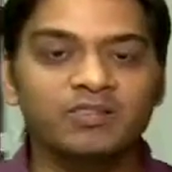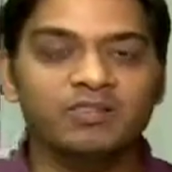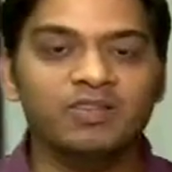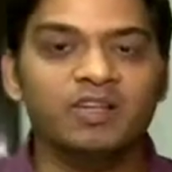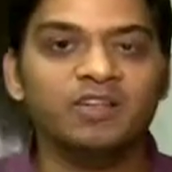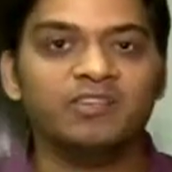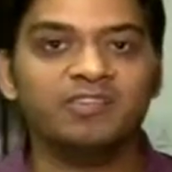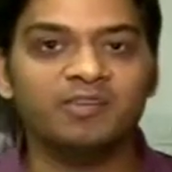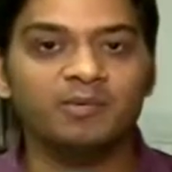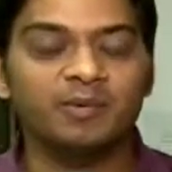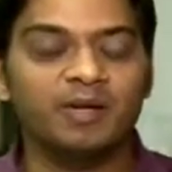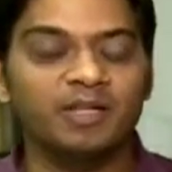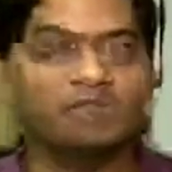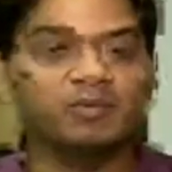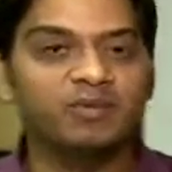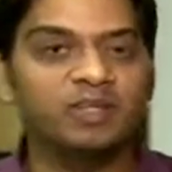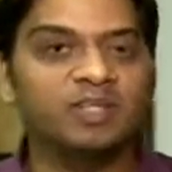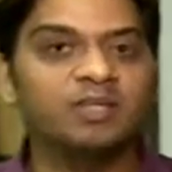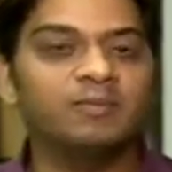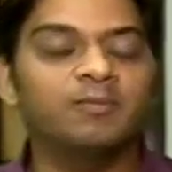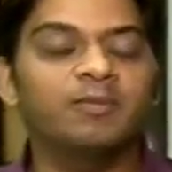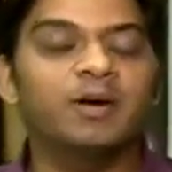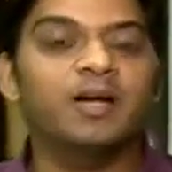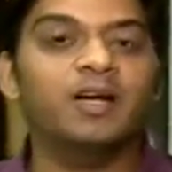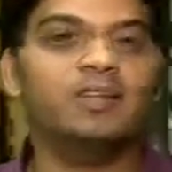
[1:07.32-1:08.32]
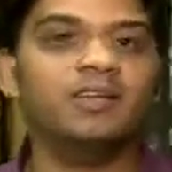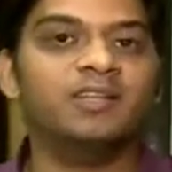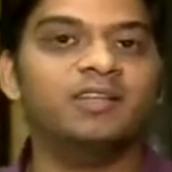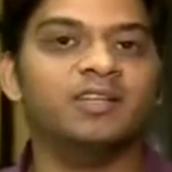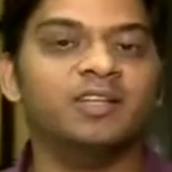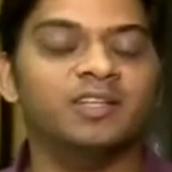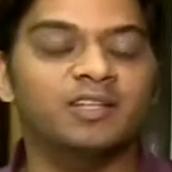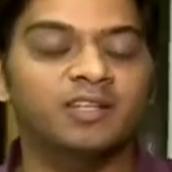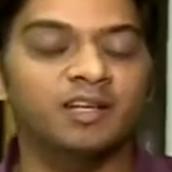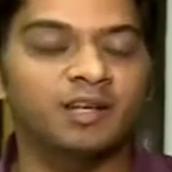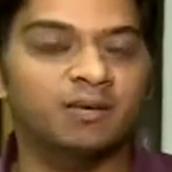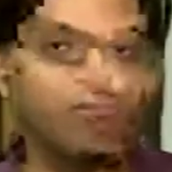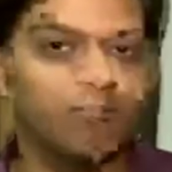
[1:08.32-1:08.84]
साल समाजवादी पार्टी का
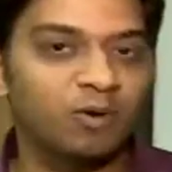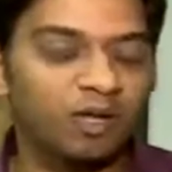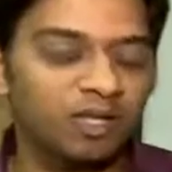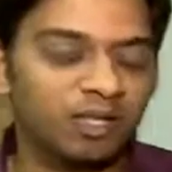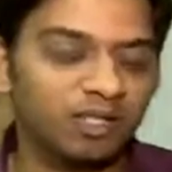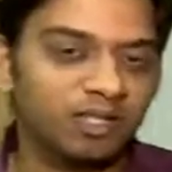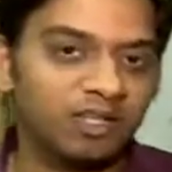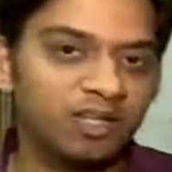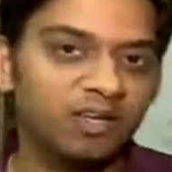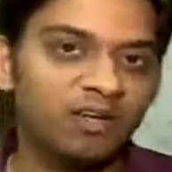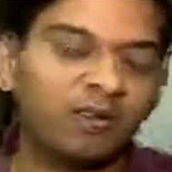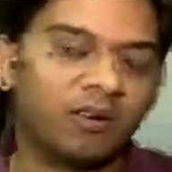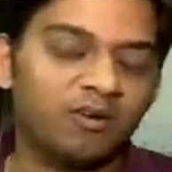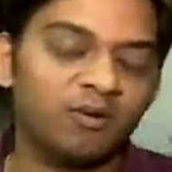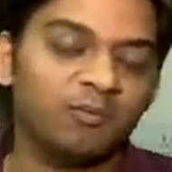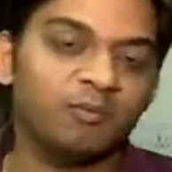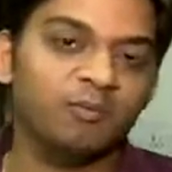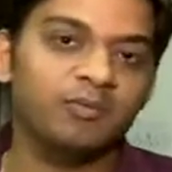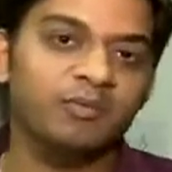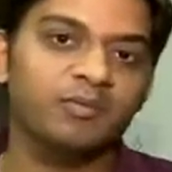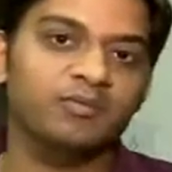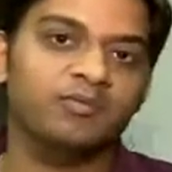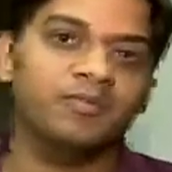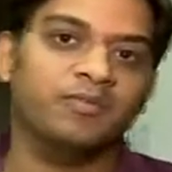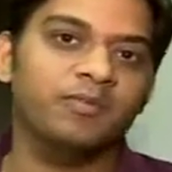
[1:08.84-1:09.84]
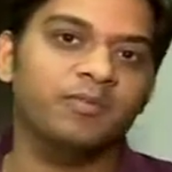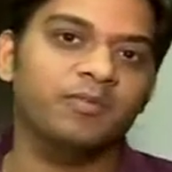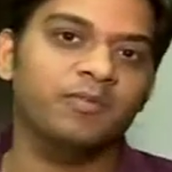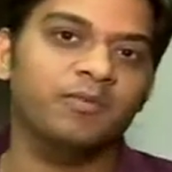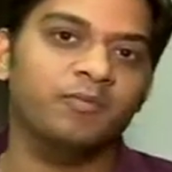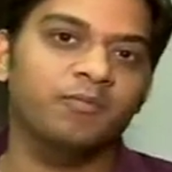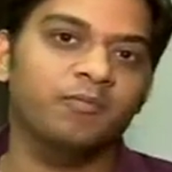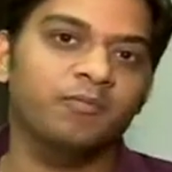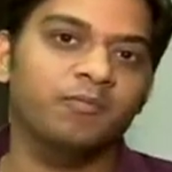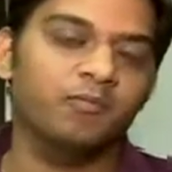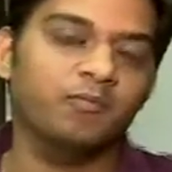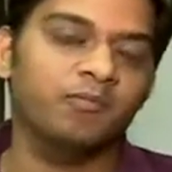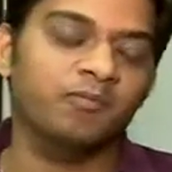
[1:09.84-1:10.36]
झंडा बुलंद किया और अब
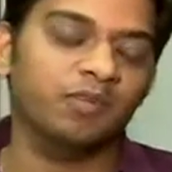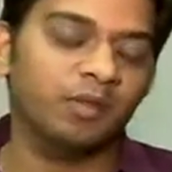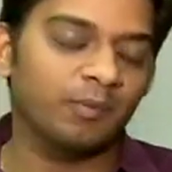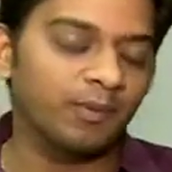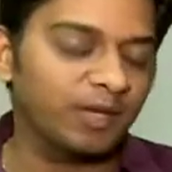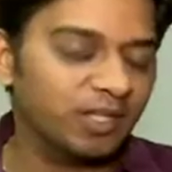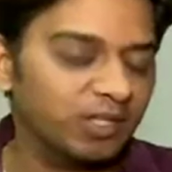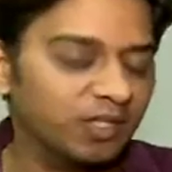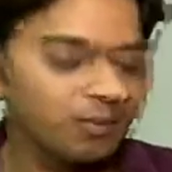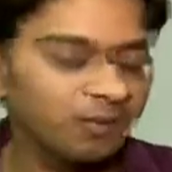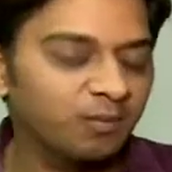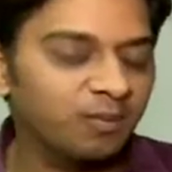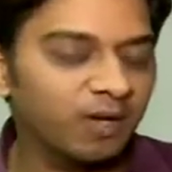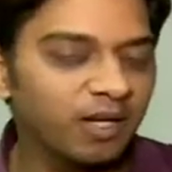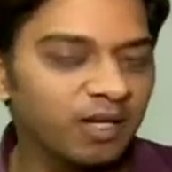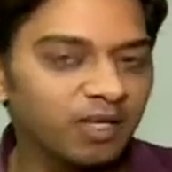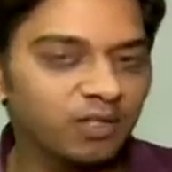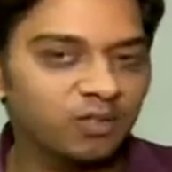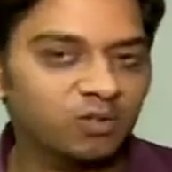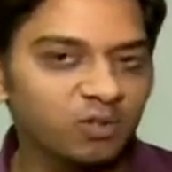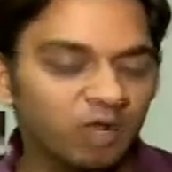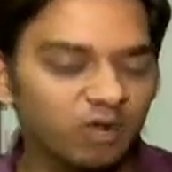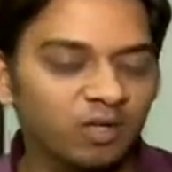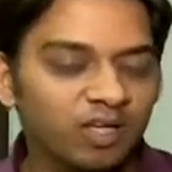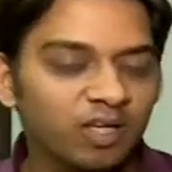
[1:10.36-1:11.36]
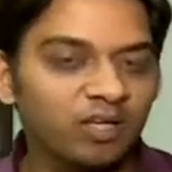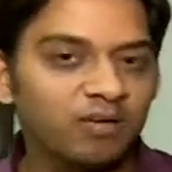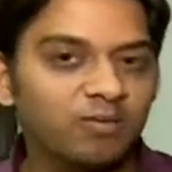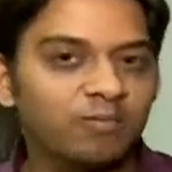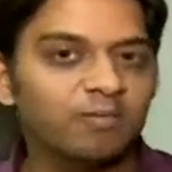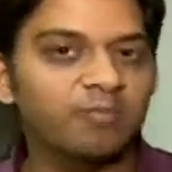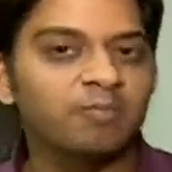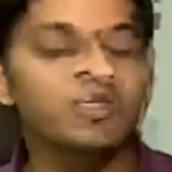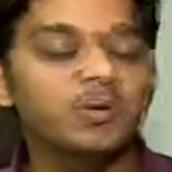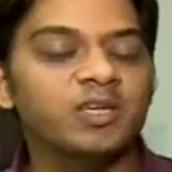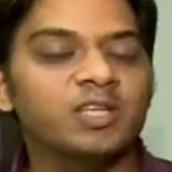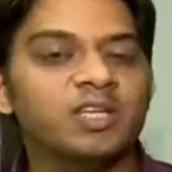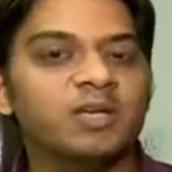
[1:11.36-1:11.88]
समाजवादी पार्टी छोड़कर
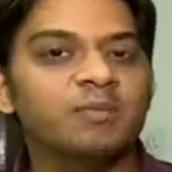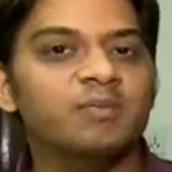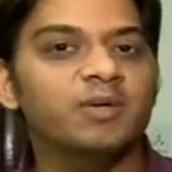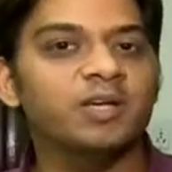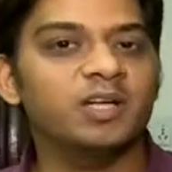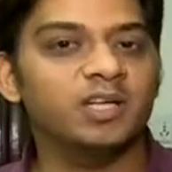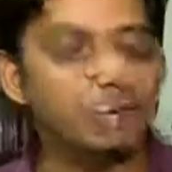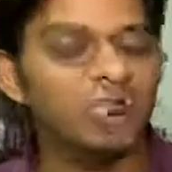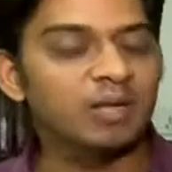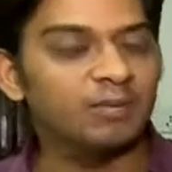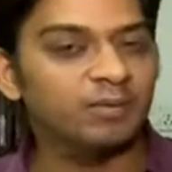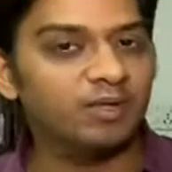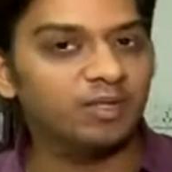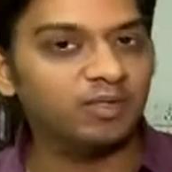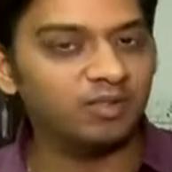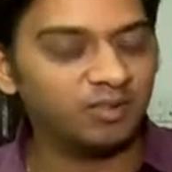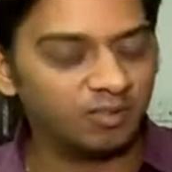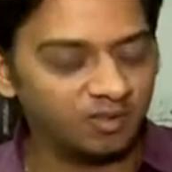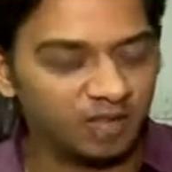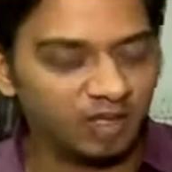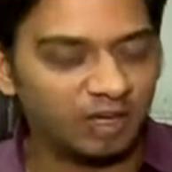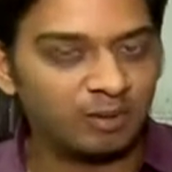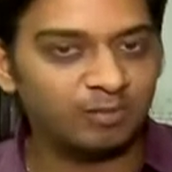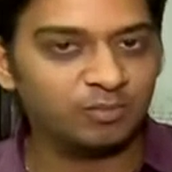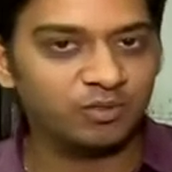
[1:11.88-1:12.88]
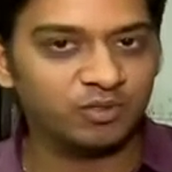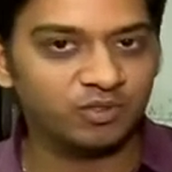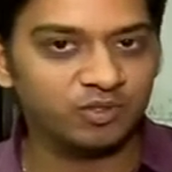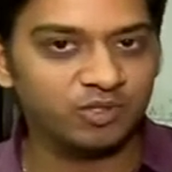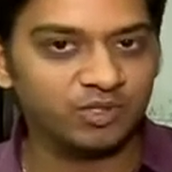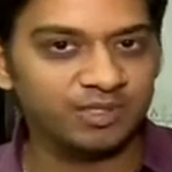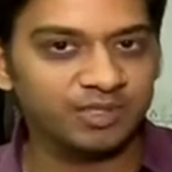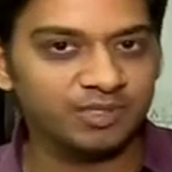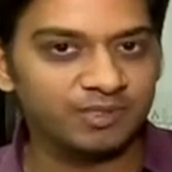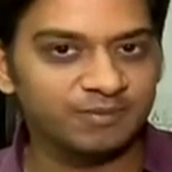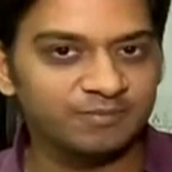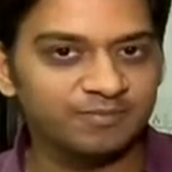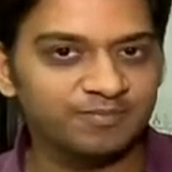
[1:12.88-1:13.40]
बीजेपी का दामन थाम चुकी
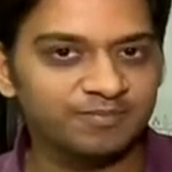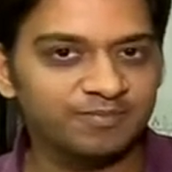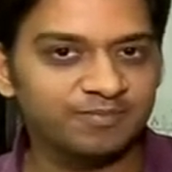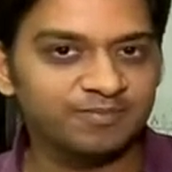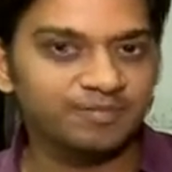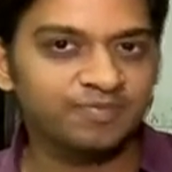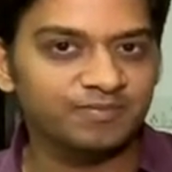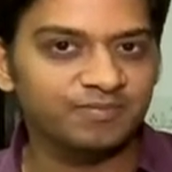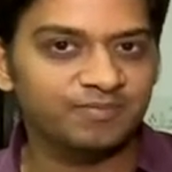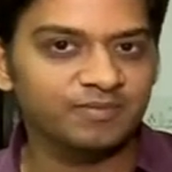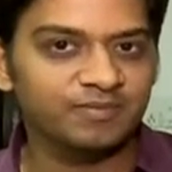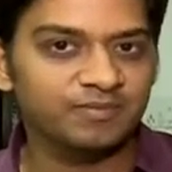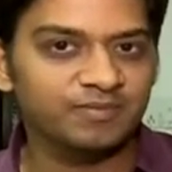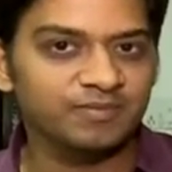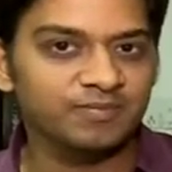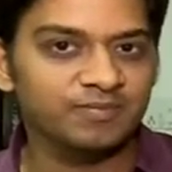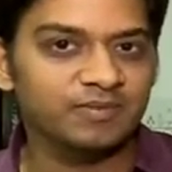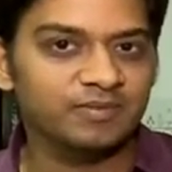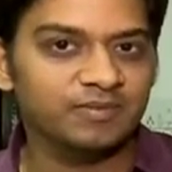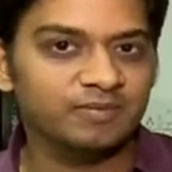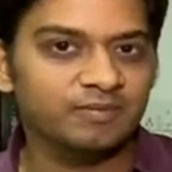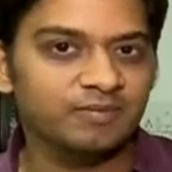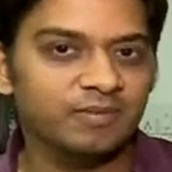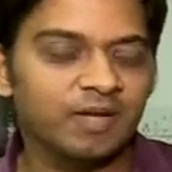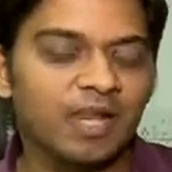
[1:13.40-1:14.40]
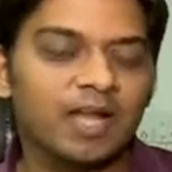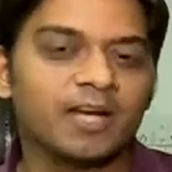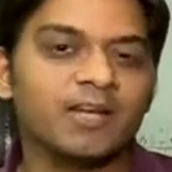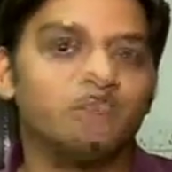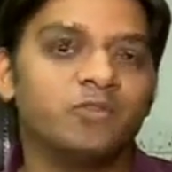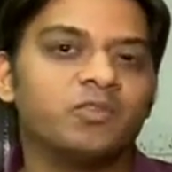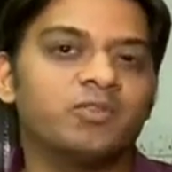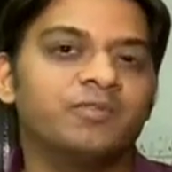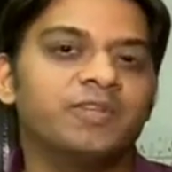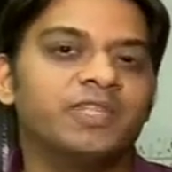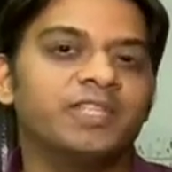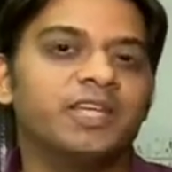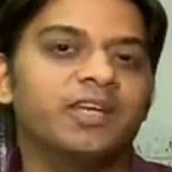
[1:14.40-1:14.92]
है लखनऊ
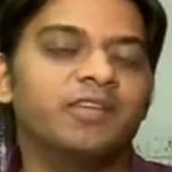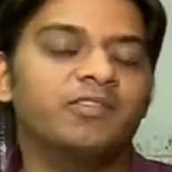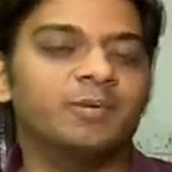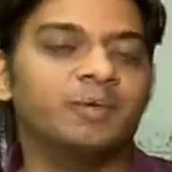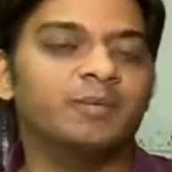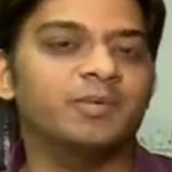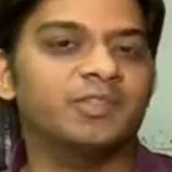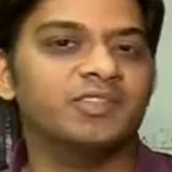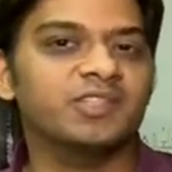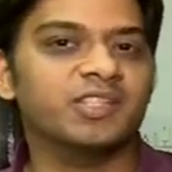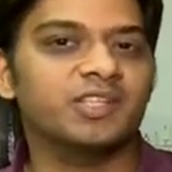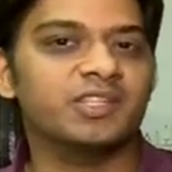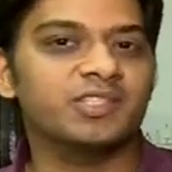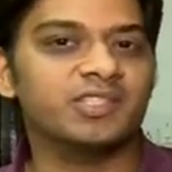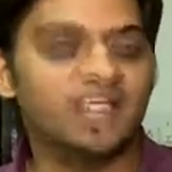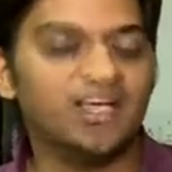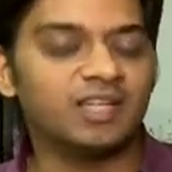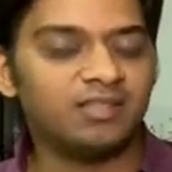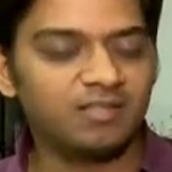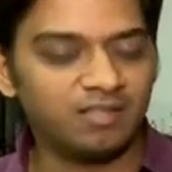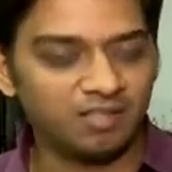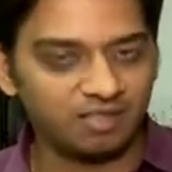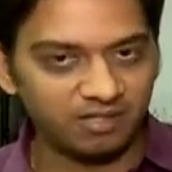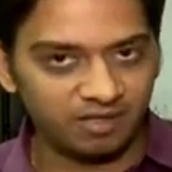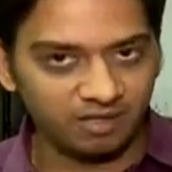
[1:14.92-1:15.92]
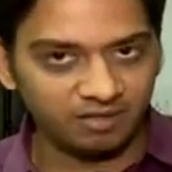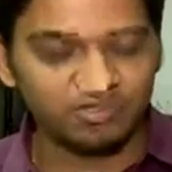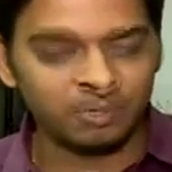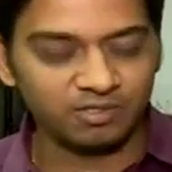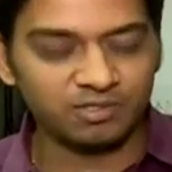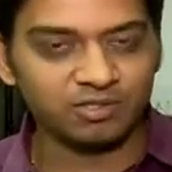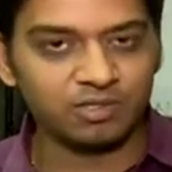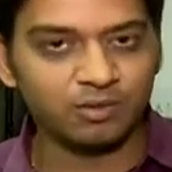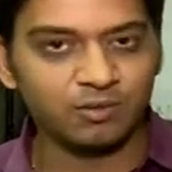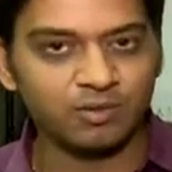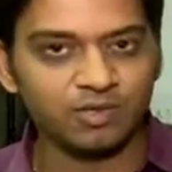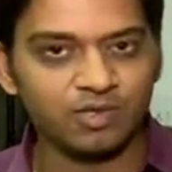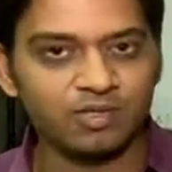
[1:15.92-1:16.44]
से जाने समित सिंह के साथ रतीश
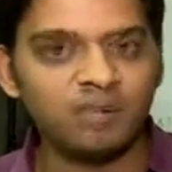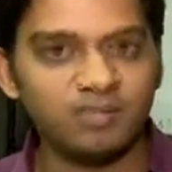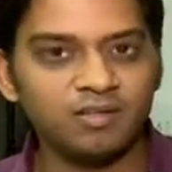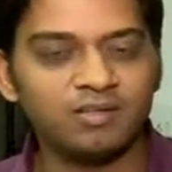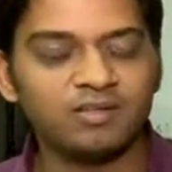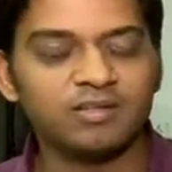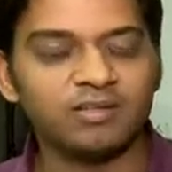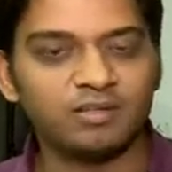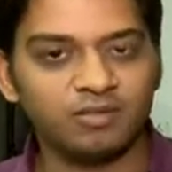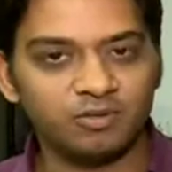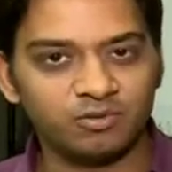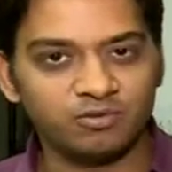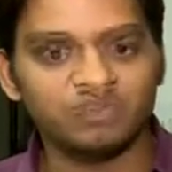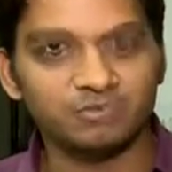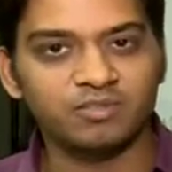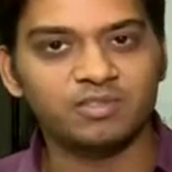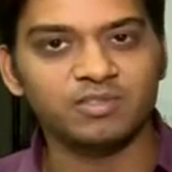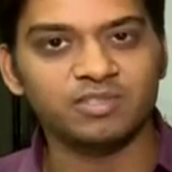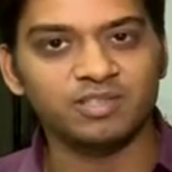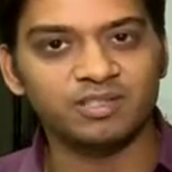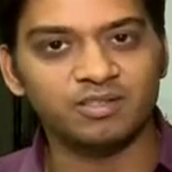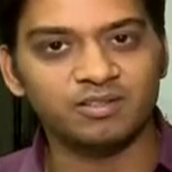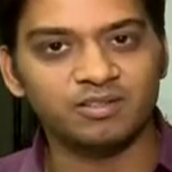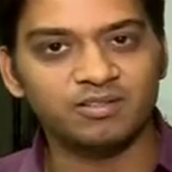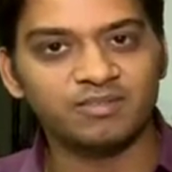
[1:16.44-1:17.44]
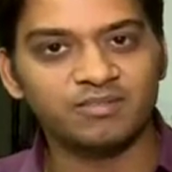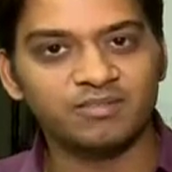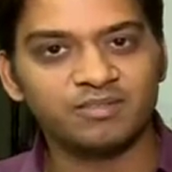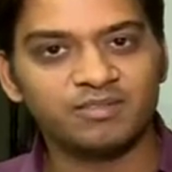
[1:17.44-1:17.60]
त्रिवेदी न्यूज नेशन